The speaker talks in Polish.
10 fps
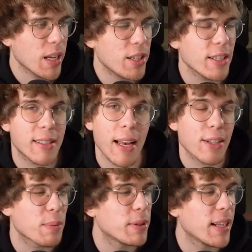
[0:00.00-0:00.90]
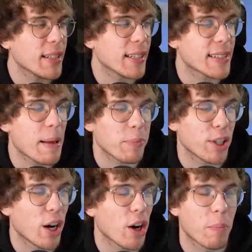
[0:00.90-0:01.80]
Jeśli chcesz, żeby ten
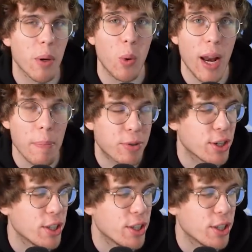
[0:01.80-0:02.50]
następny rok był lepszy